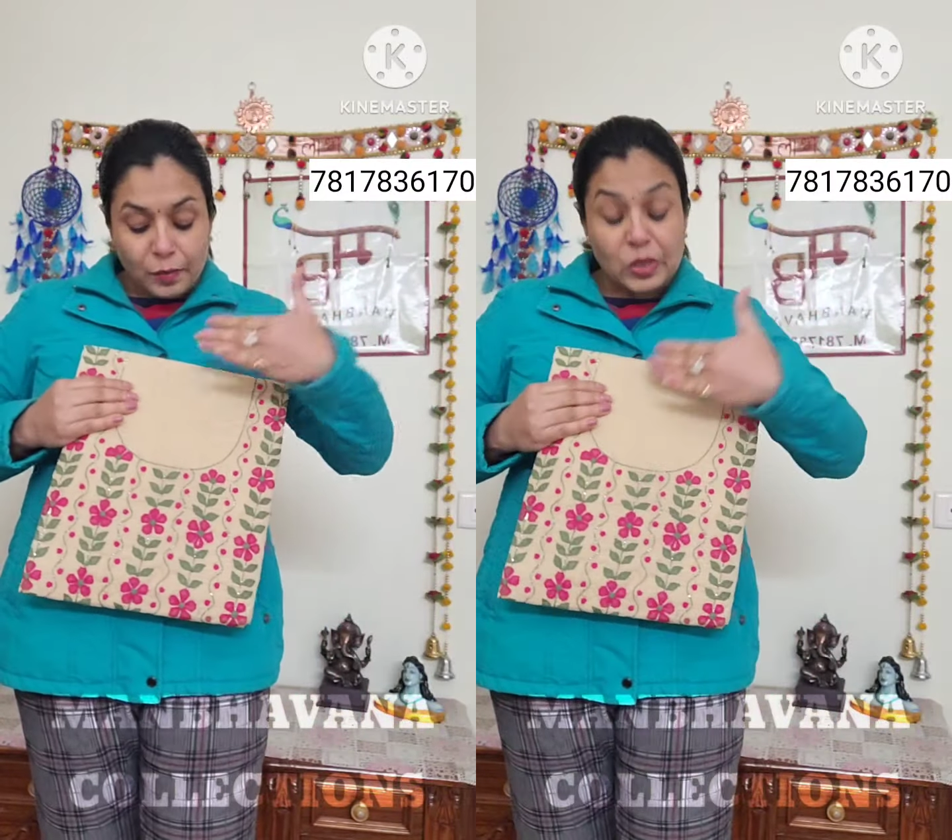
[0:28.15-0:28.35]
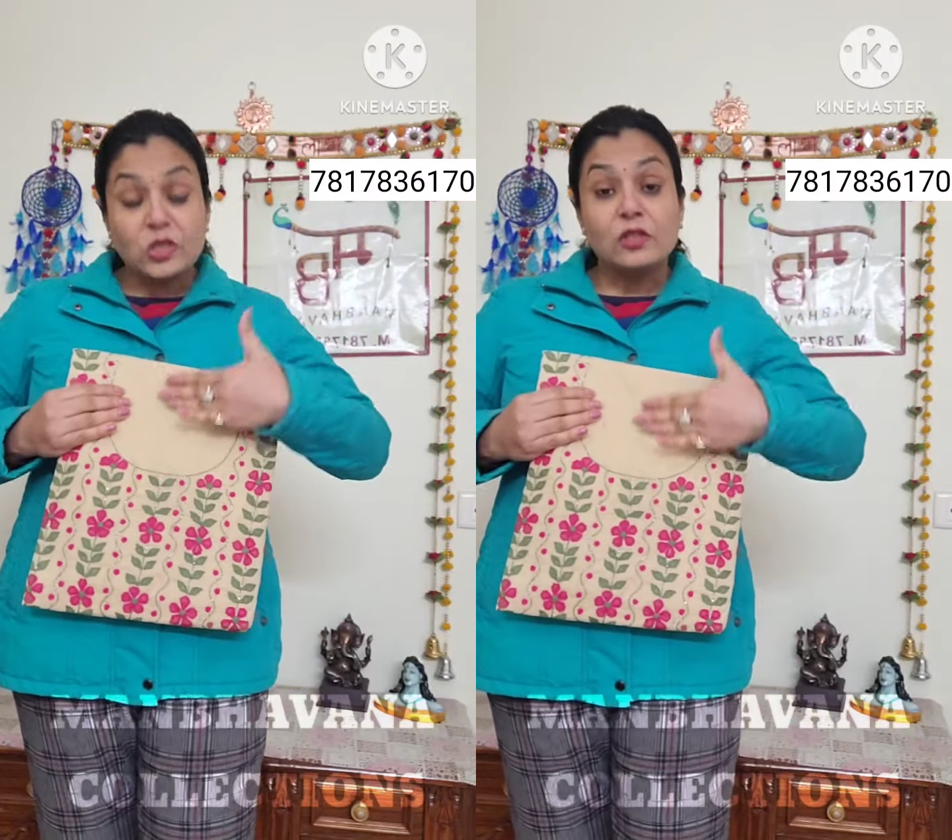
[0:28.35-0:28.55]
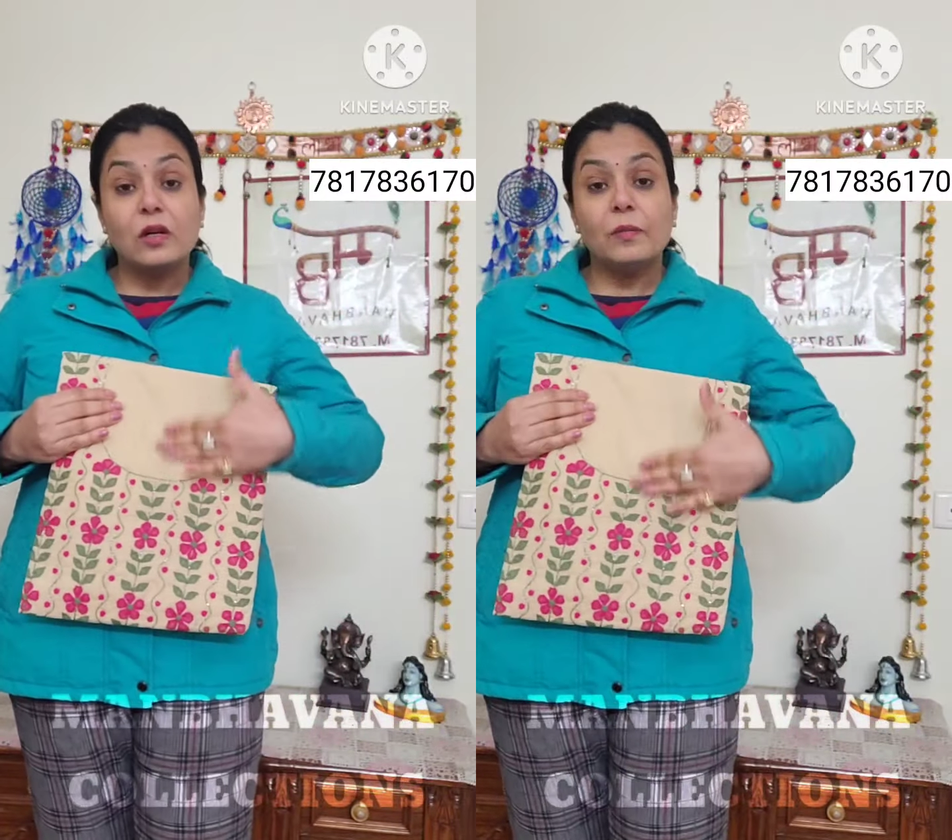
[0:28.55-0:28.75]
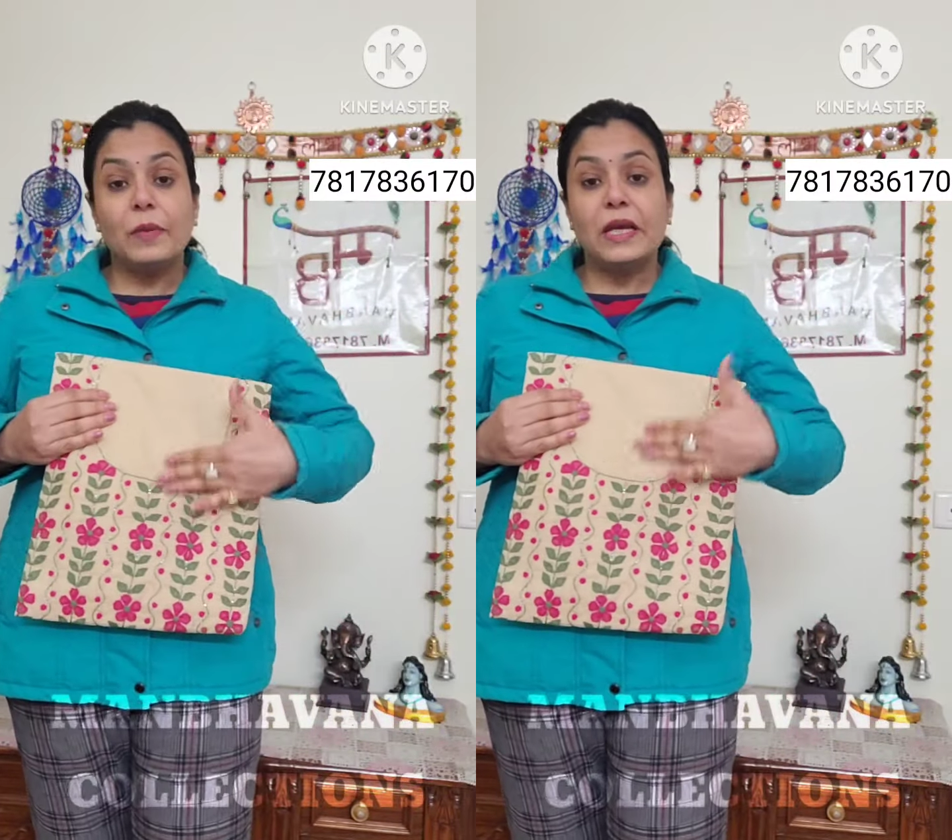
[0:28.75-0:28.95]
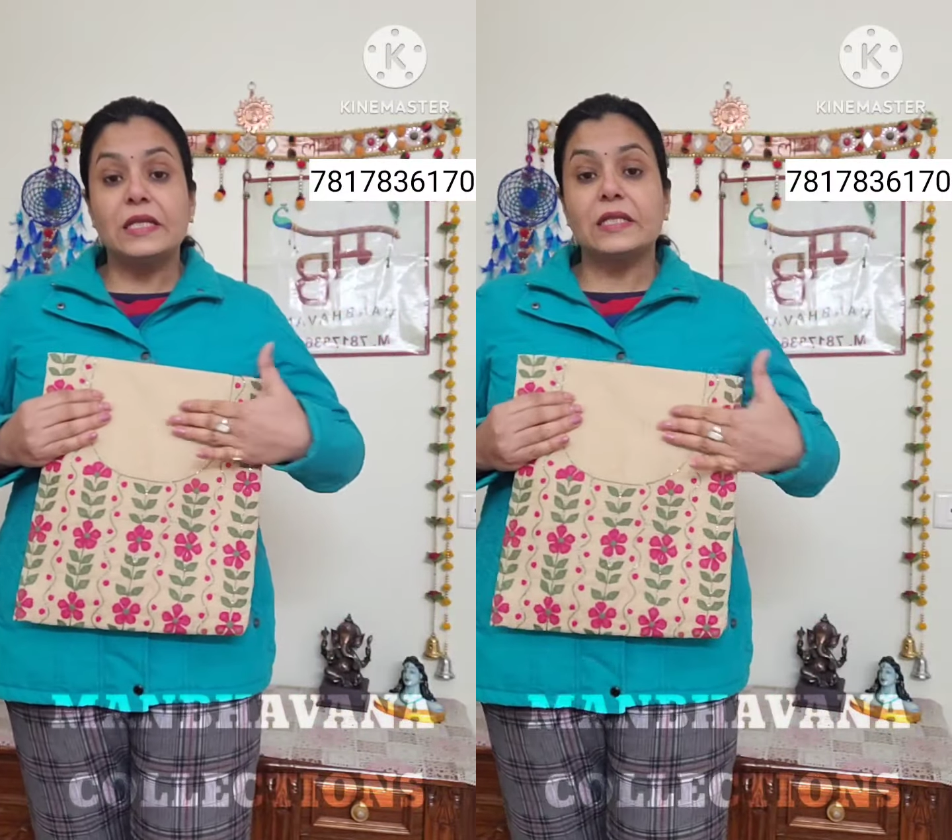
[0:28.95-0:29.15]
पेस्टल
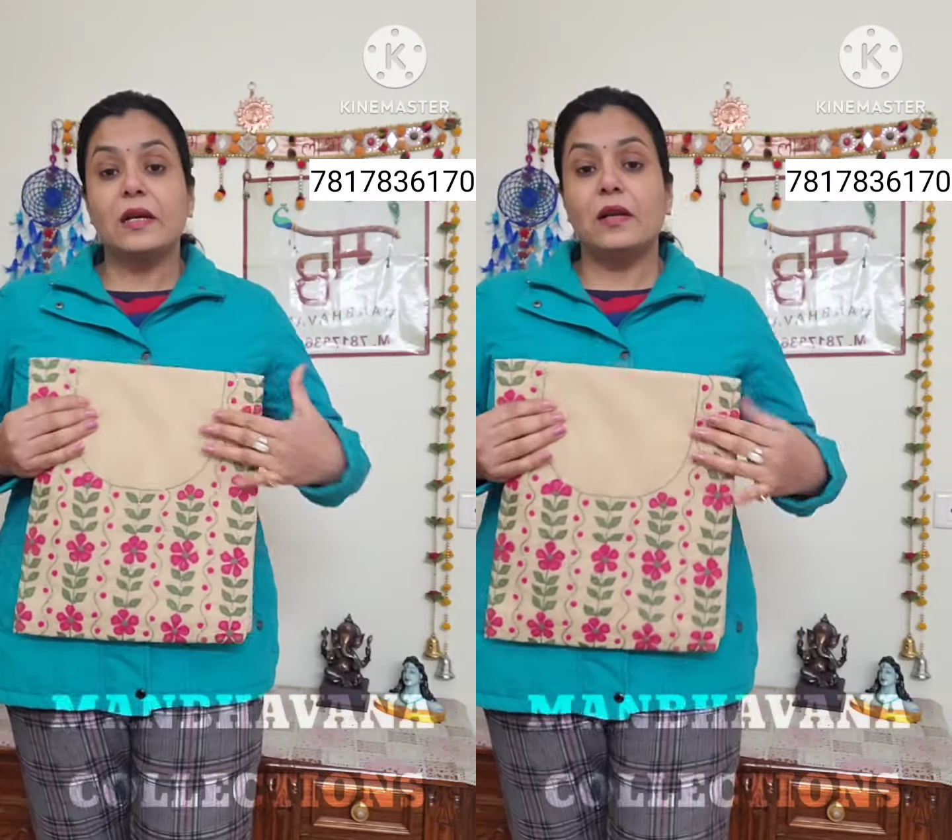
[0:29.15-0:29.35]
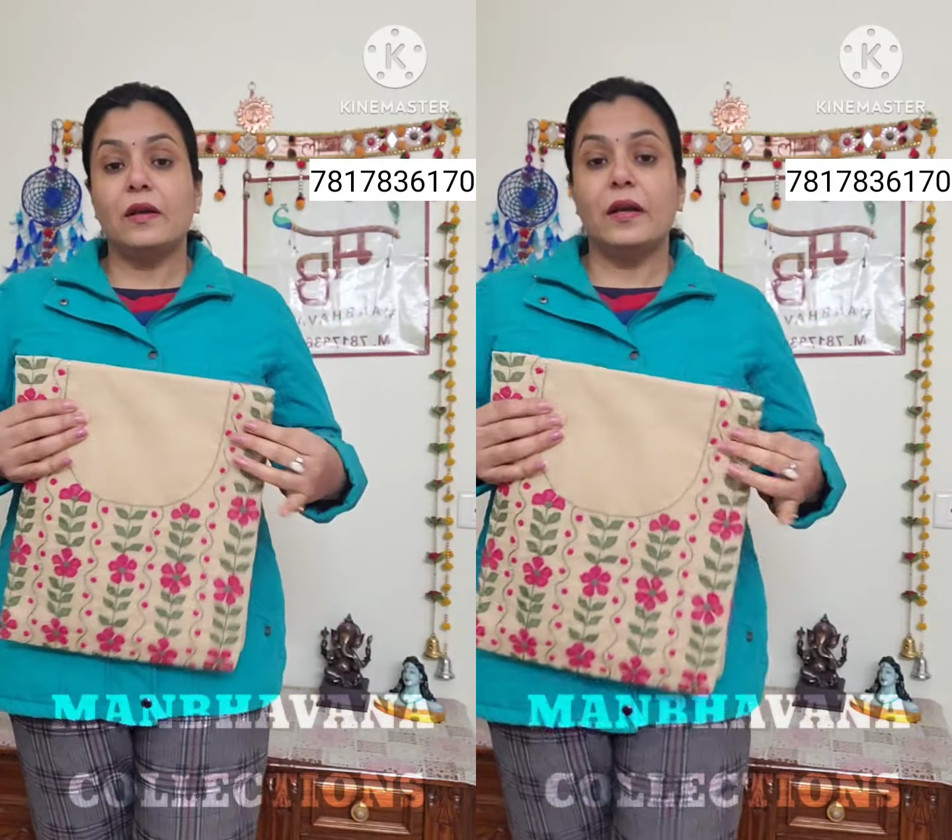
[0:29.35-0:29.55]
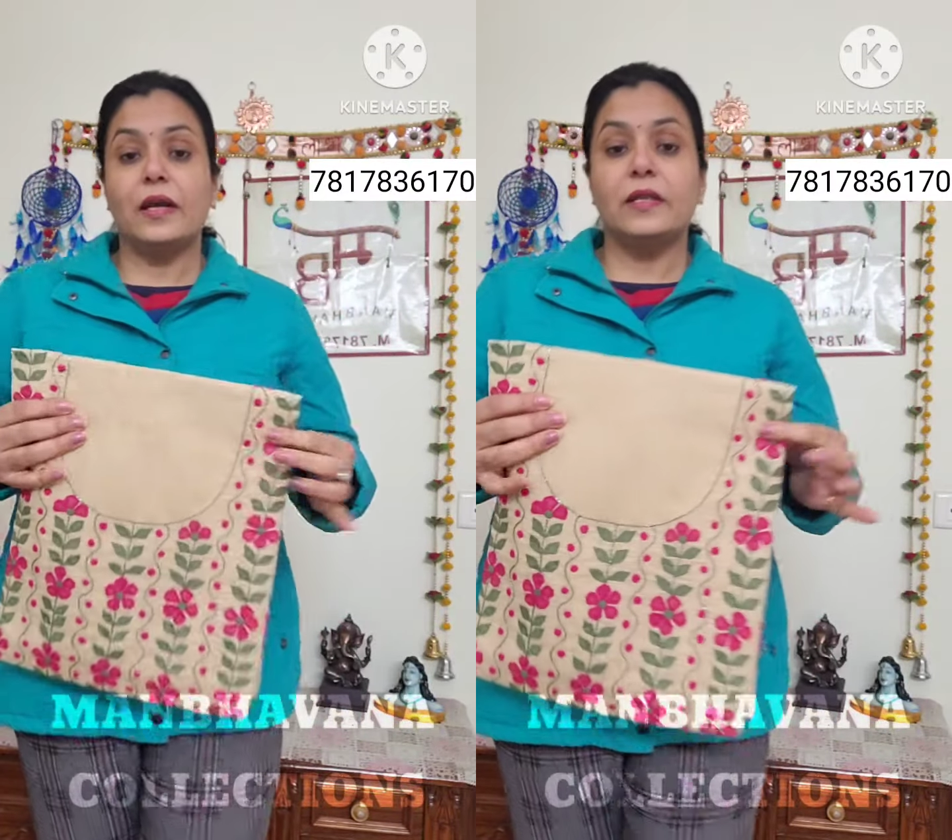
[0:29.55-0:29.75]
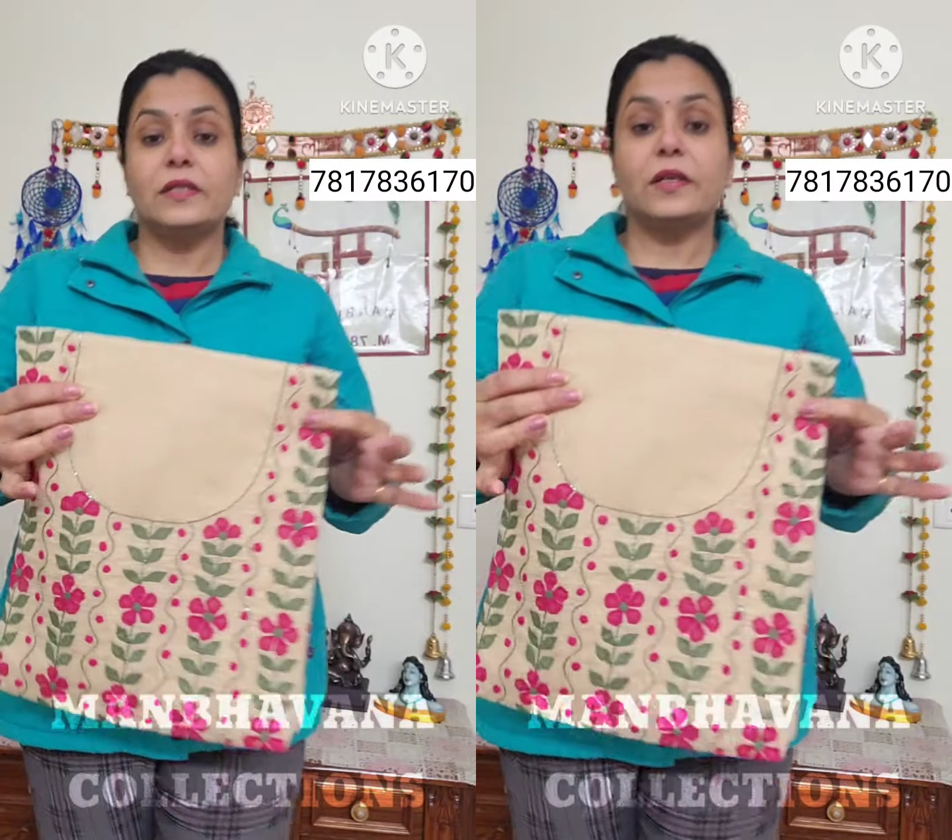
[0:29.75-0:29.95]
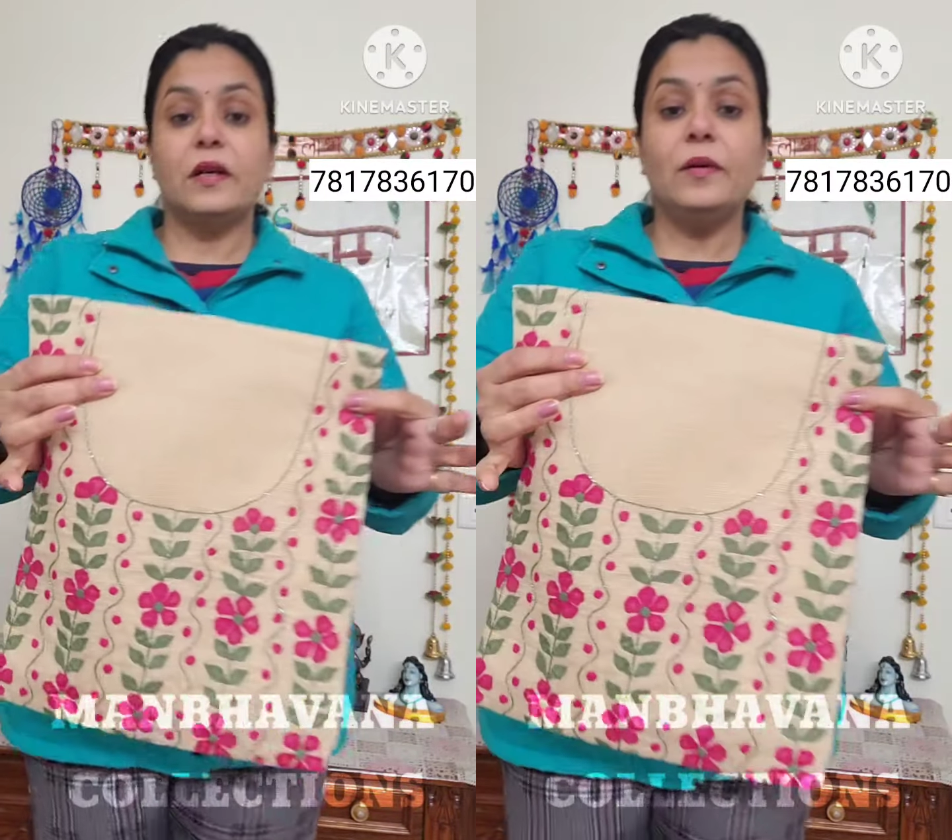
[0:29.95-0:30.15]
बेस कलर है
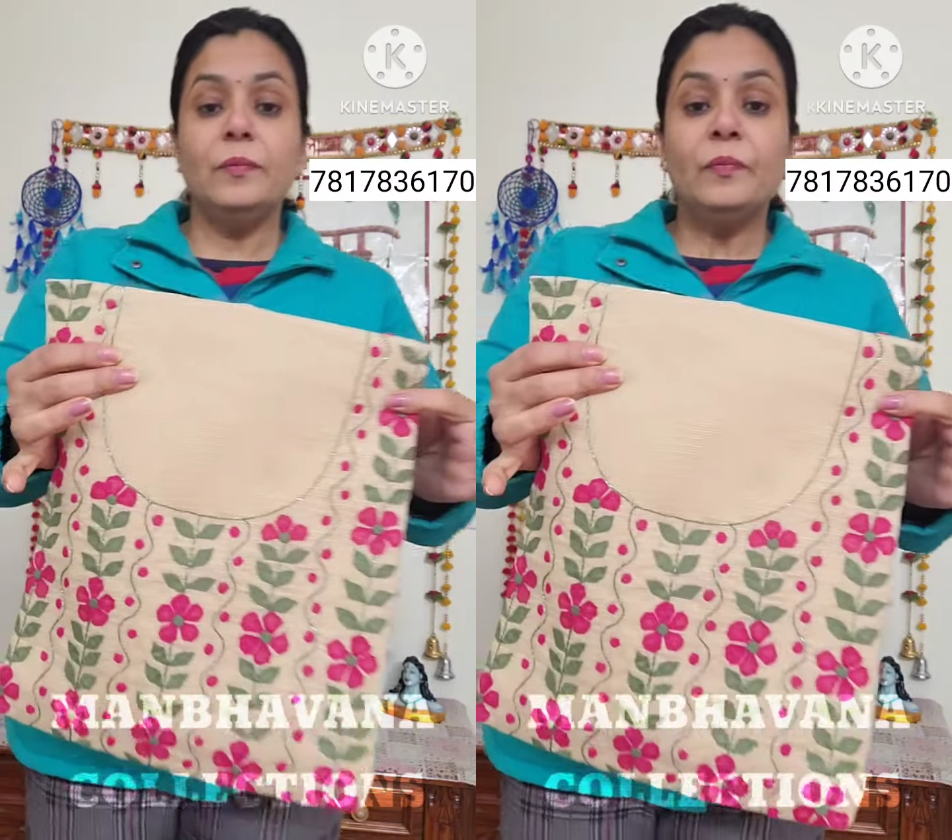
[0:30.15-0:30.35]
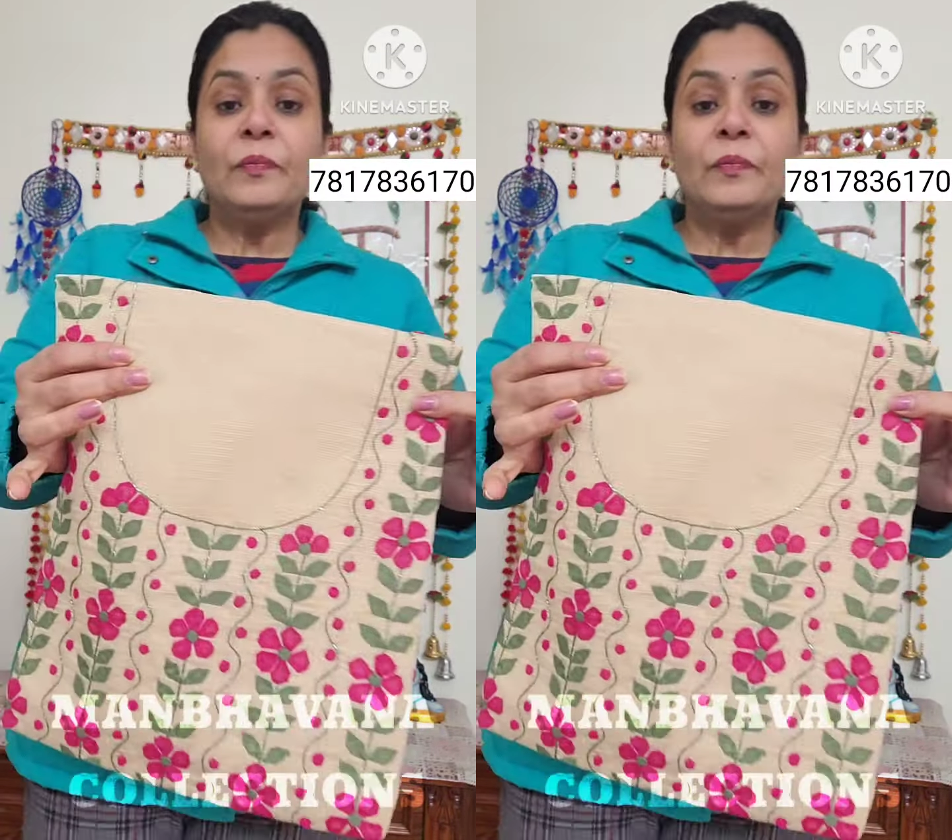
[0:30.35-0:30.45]
इसका